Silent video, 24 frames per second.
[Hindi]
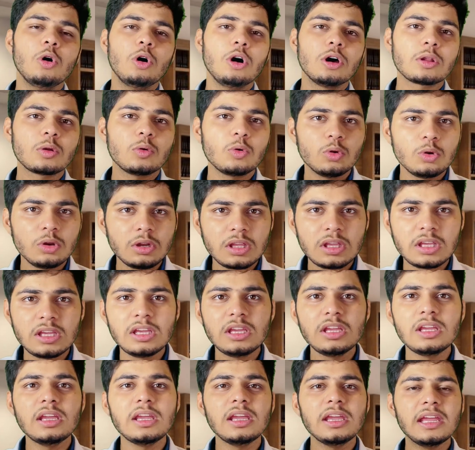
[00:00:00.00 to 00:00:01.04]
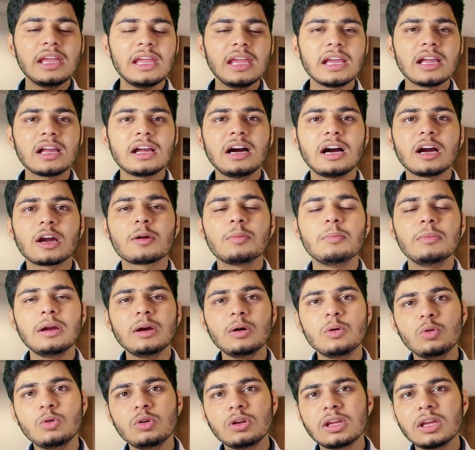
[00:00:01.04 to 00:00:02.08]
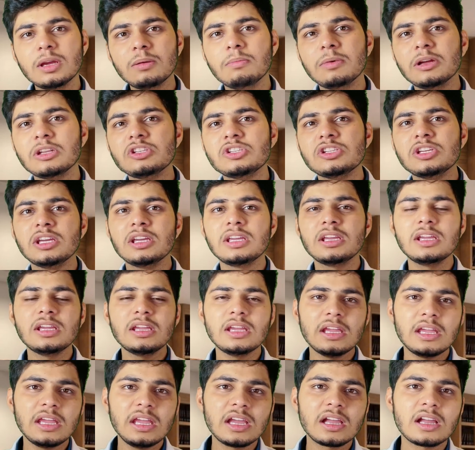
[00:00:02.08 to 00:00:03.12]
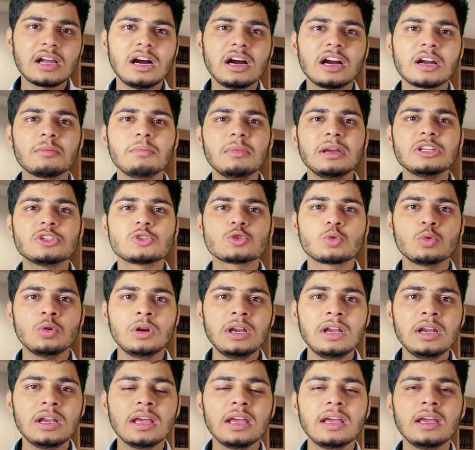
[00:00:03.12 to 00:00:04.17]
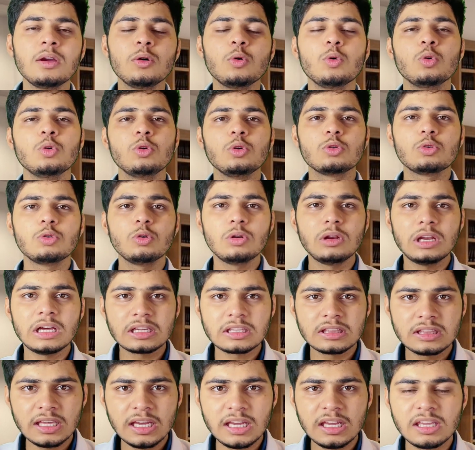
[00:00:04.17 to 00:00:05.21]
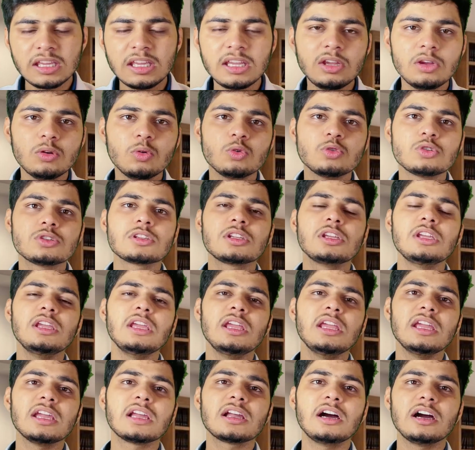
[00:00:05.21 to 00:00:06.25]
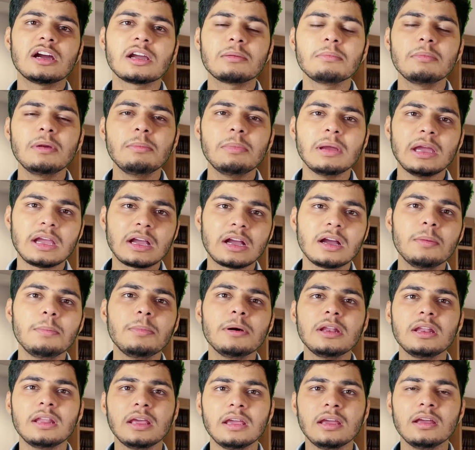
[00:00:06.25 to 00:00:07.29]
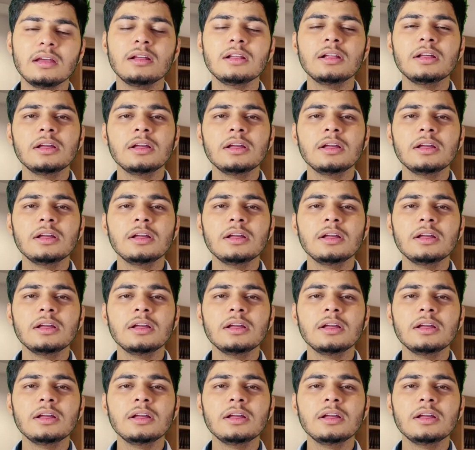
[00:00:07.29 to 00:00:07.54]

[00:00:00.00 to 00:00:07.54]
और उनकी एक आँख में उनके बच्चे की एक आँख में स्क्विंट है उनको लगता है कि उसकी एक आँख में भेंगापन है